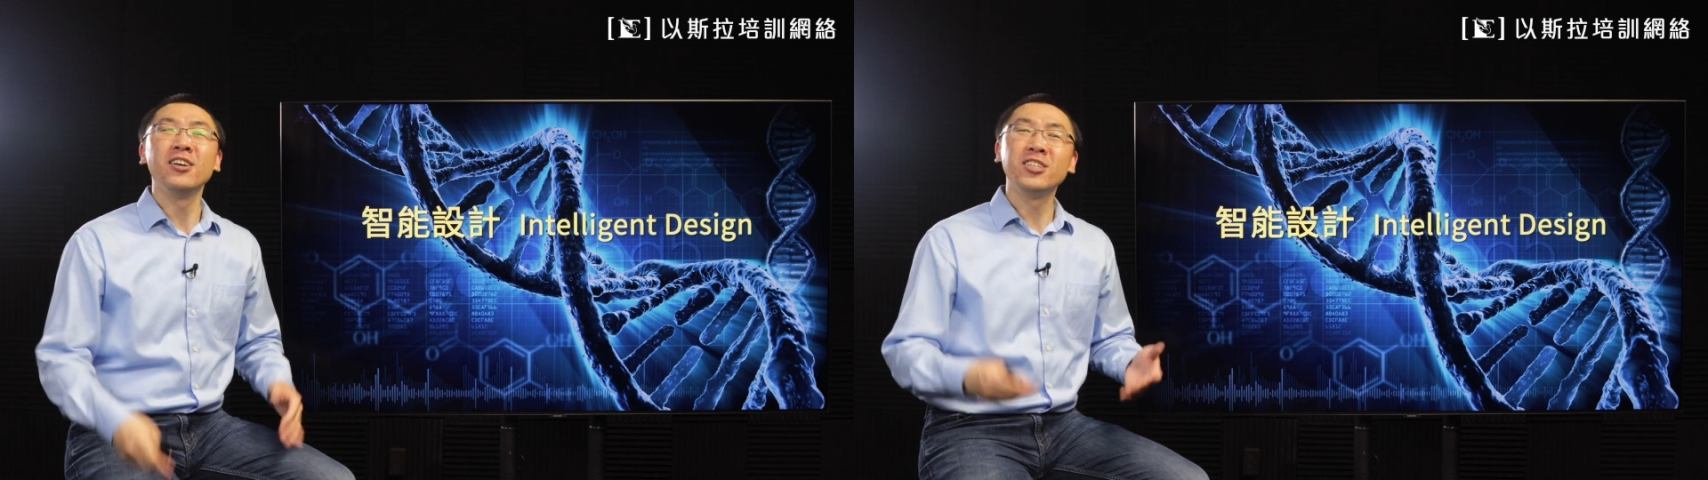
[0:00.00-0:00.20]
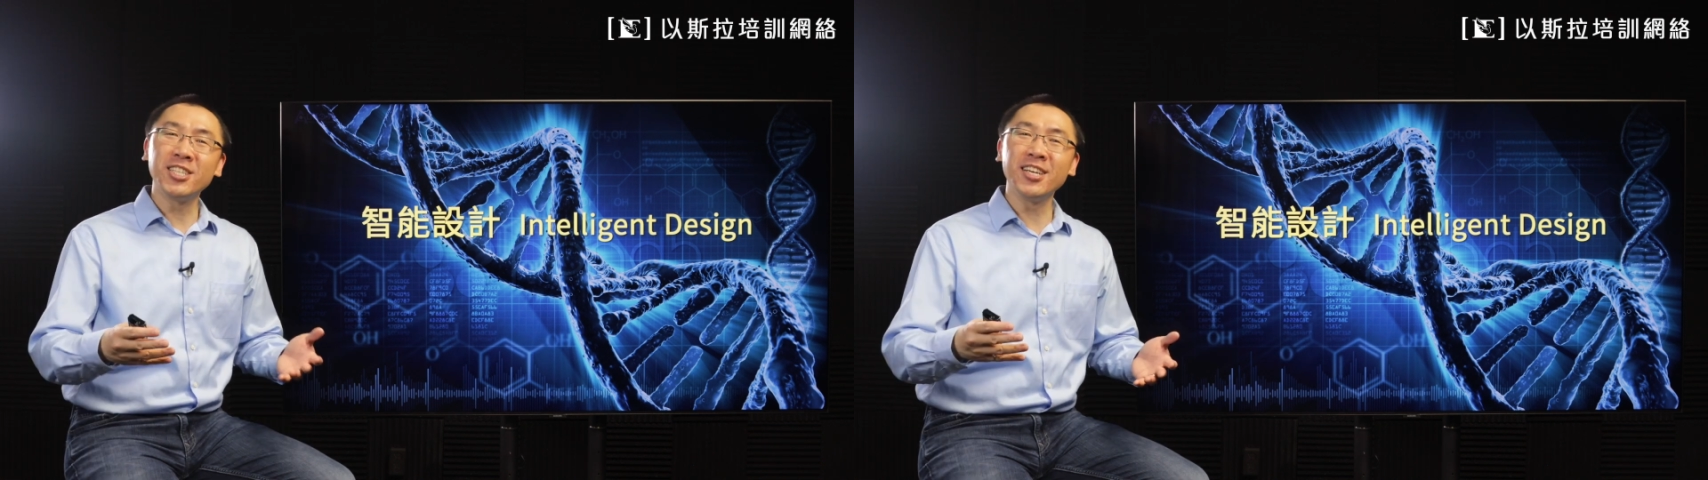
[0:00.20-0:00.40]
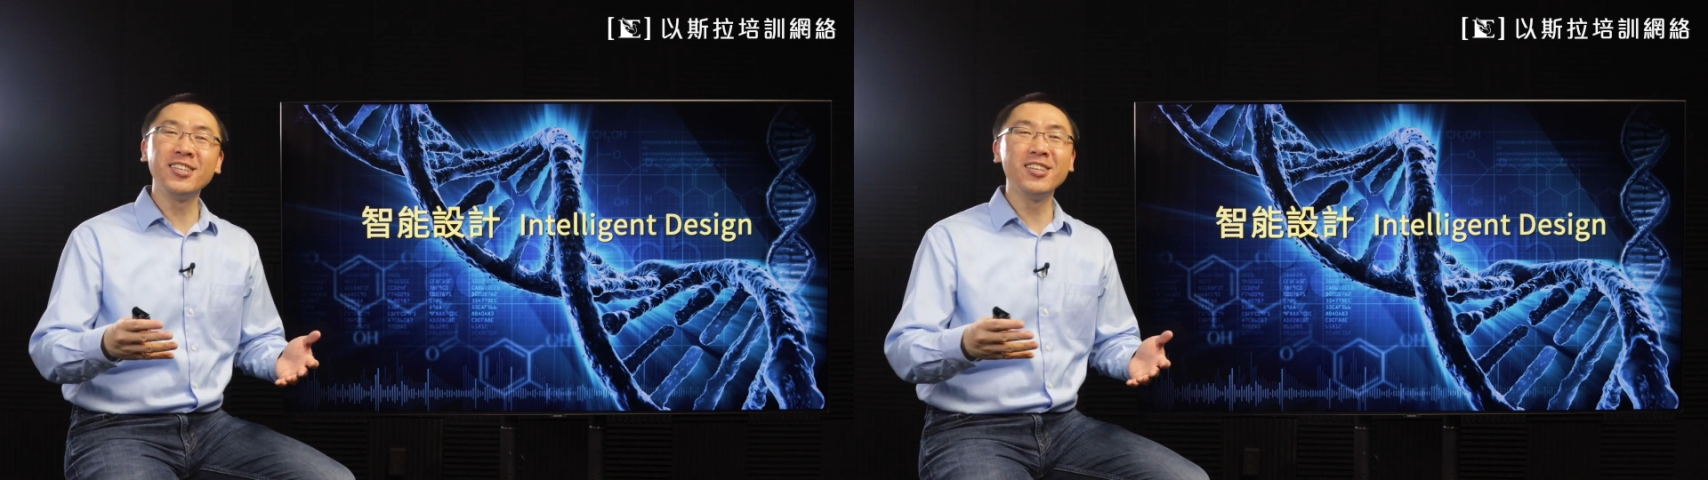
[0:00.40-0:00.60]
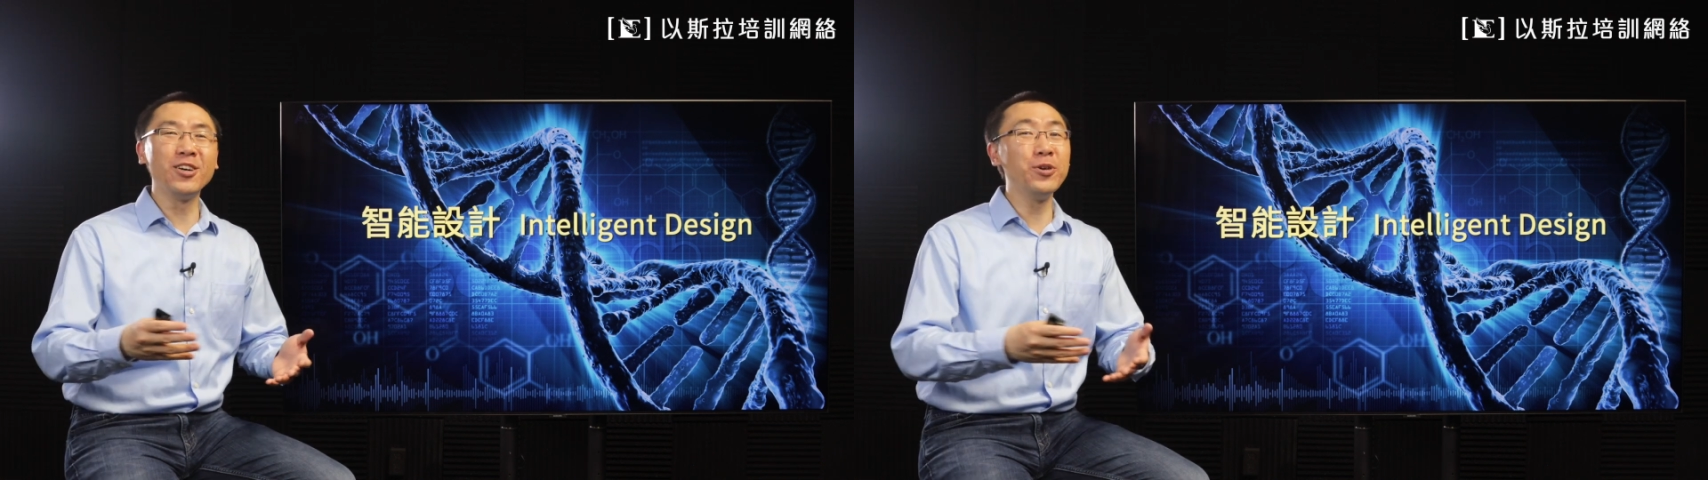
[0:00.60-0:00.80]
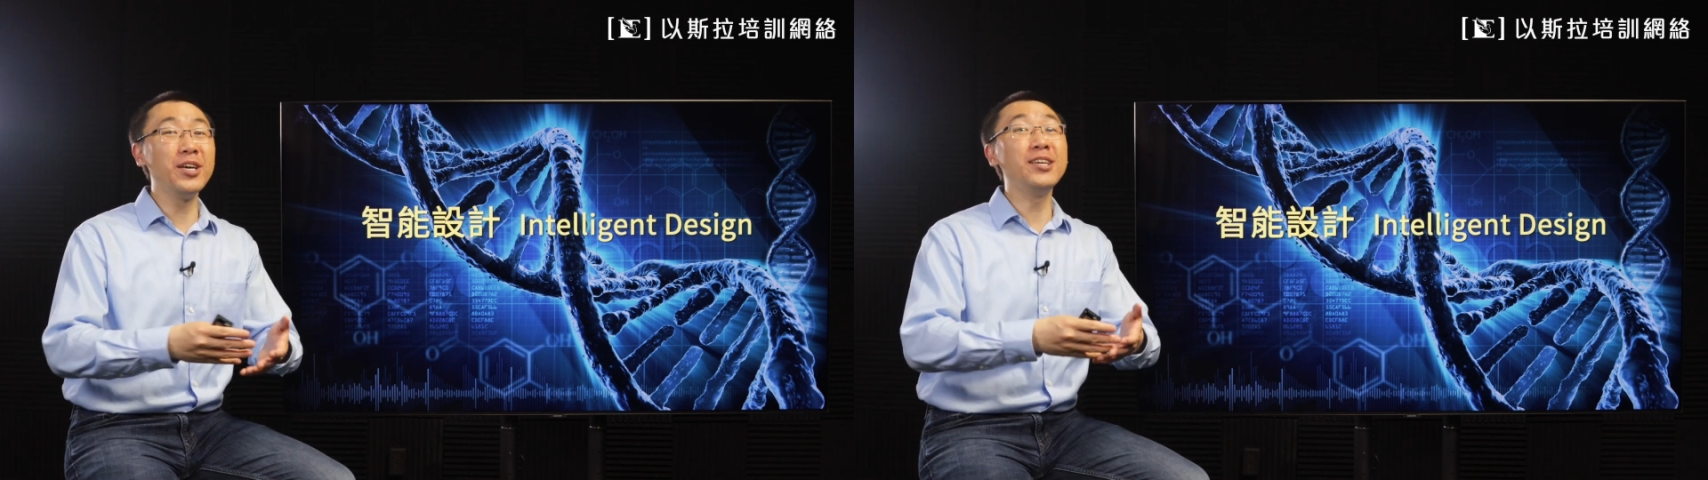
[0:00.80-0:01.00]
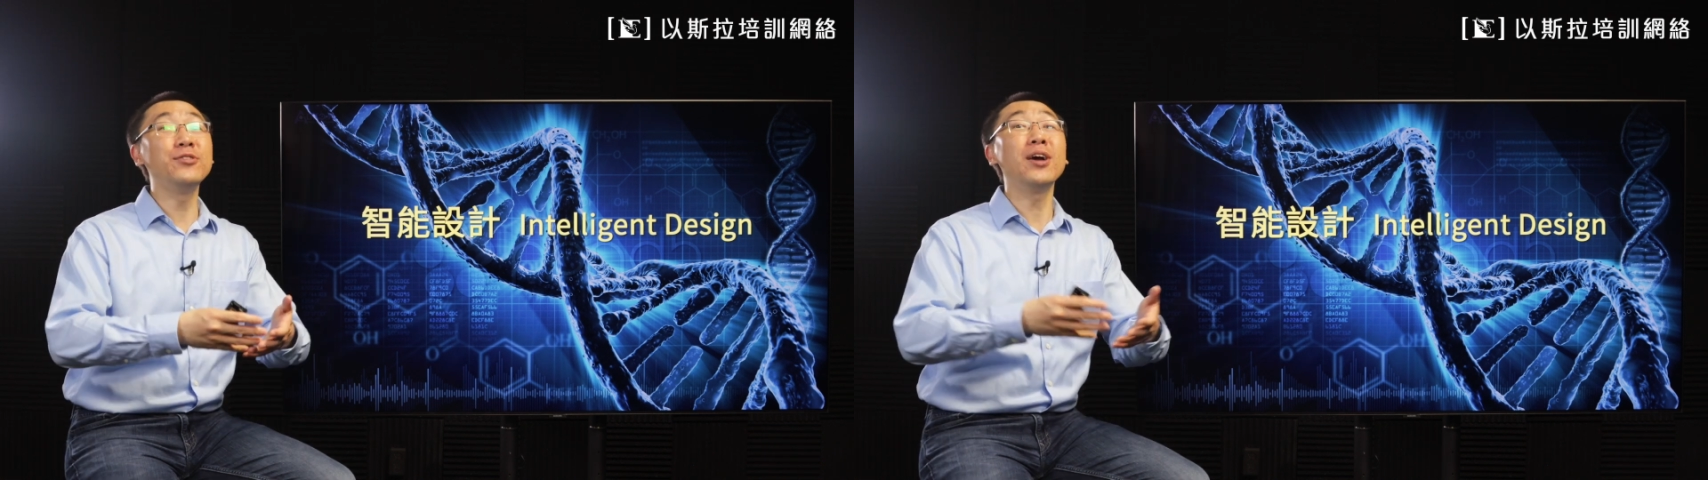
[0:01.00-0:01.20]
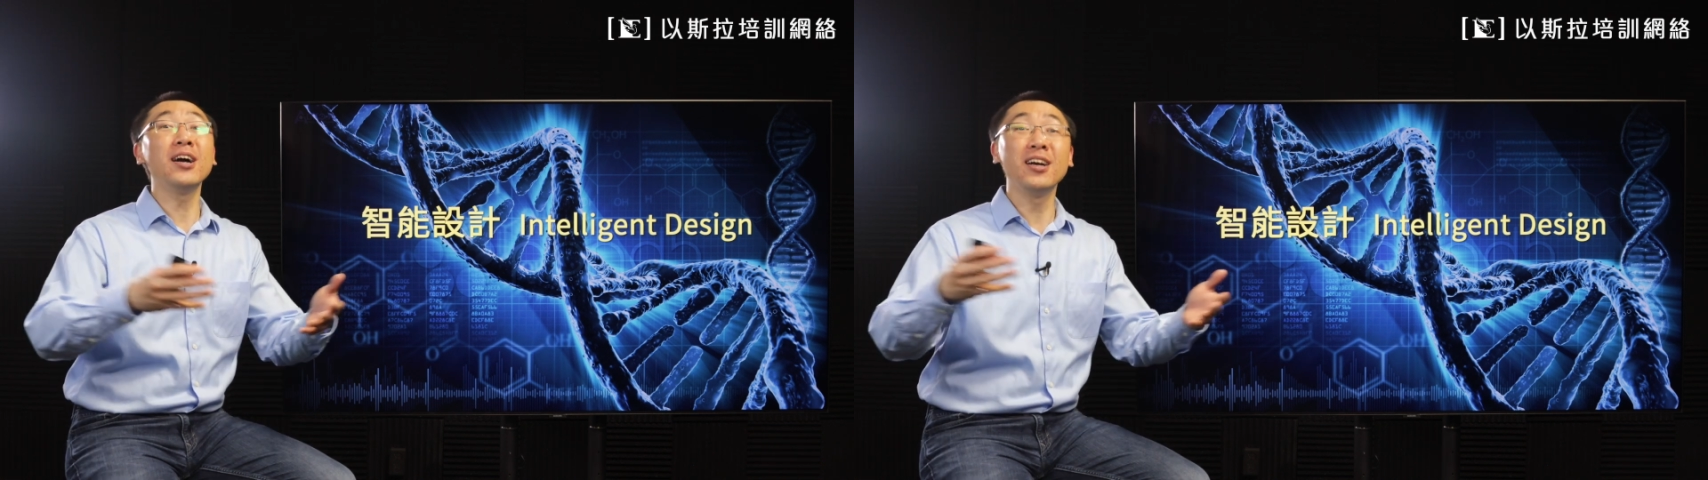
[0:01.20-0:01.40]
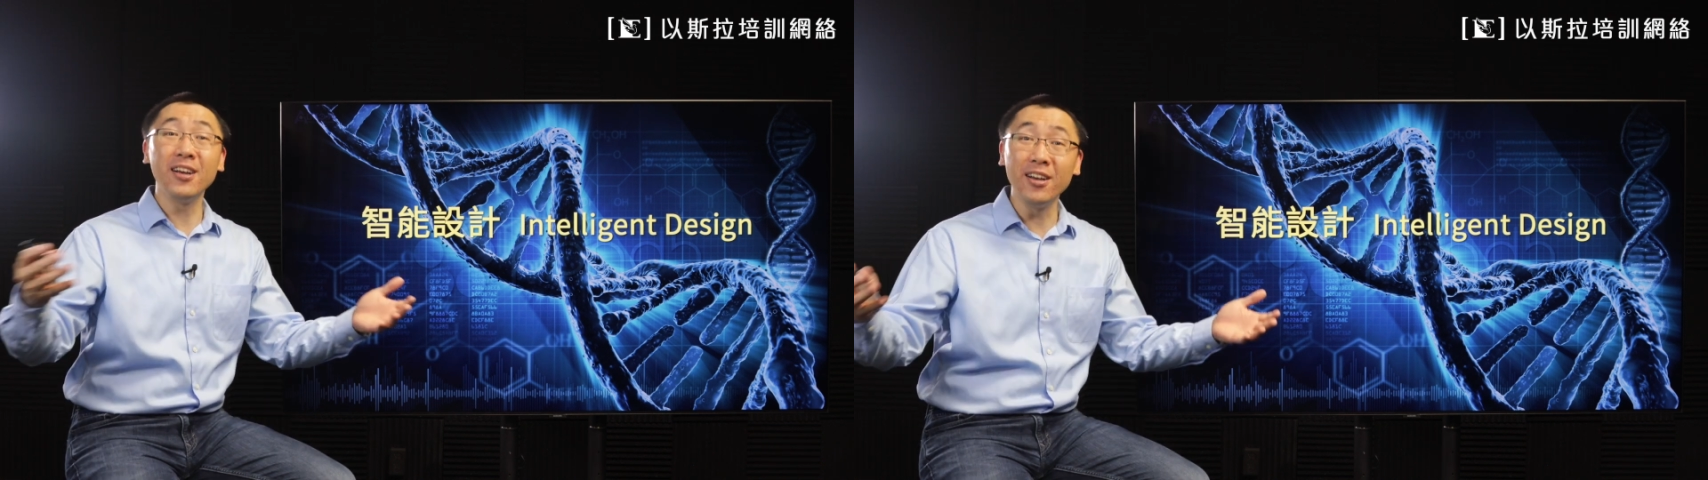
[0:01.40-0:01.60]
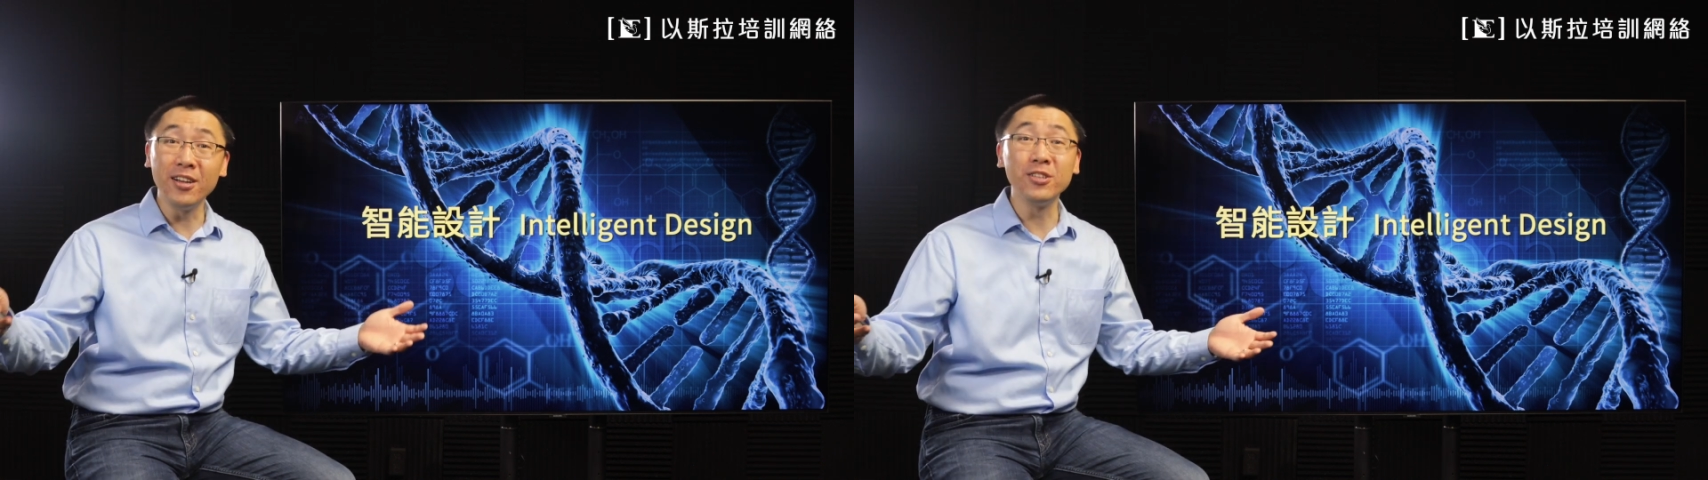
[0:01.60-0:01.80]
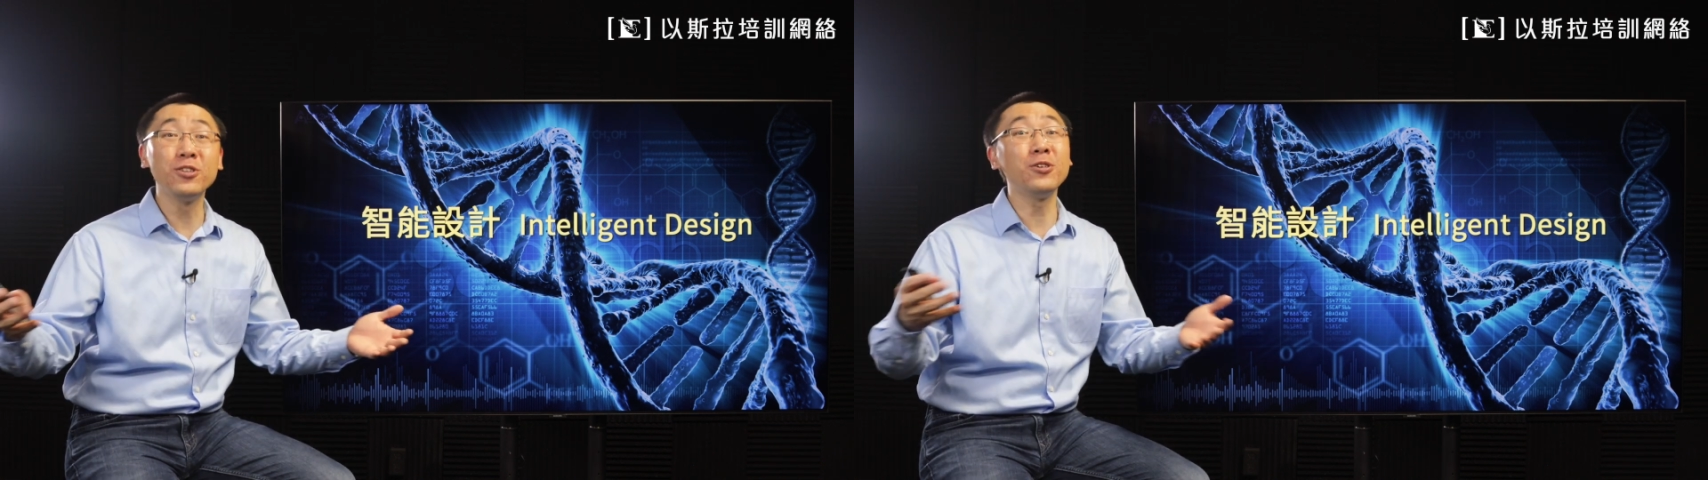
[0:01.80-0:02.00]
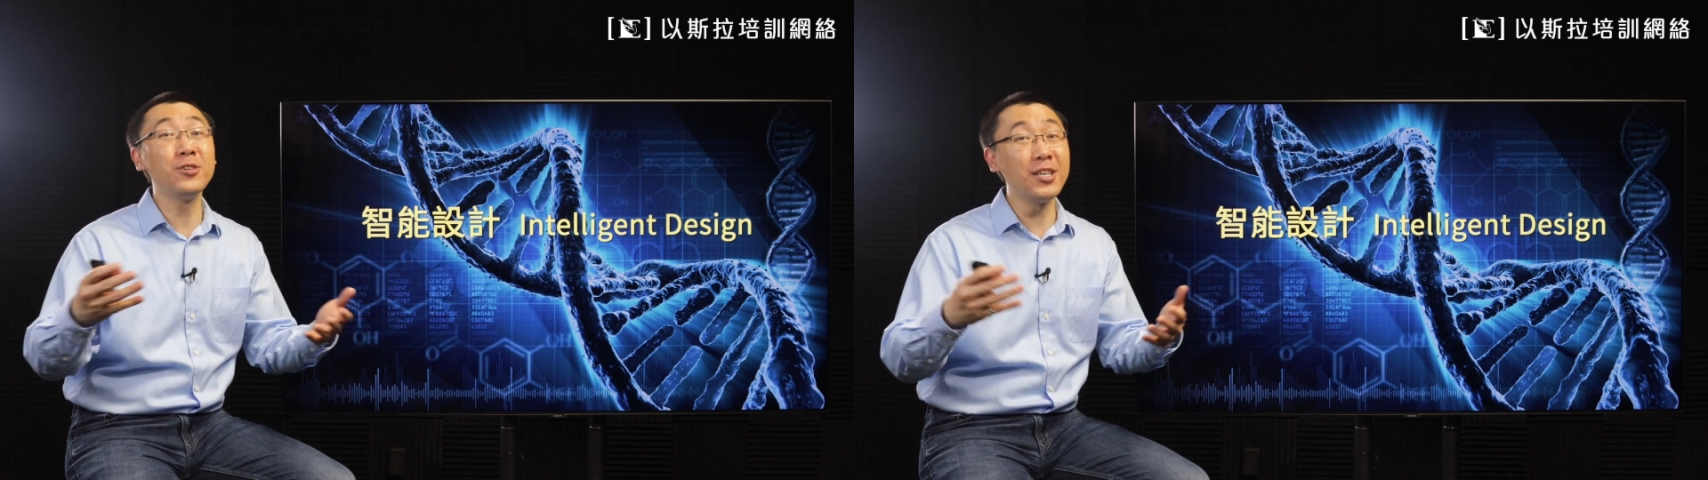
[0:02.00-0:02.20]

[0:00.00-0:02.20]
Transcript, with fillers: 真的会让很多